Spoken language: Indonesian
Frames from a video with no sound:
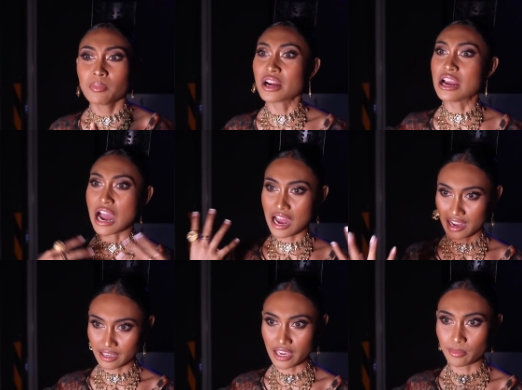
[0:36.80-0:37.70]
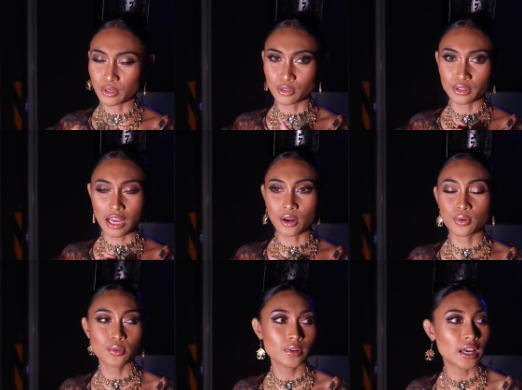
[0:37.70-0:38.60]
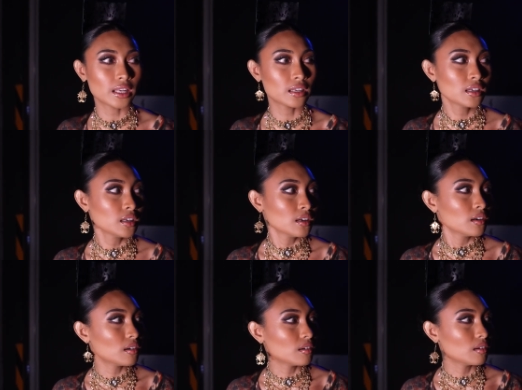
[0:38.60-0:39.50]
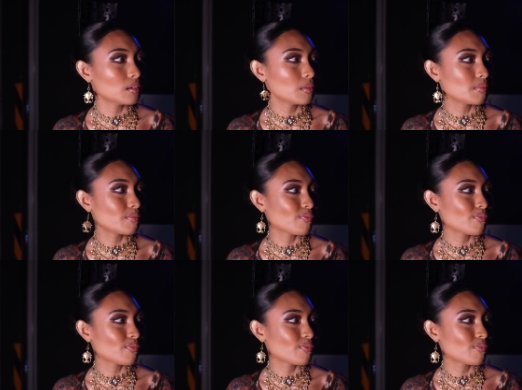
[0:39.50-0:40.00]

megah ya menurut aku dan um,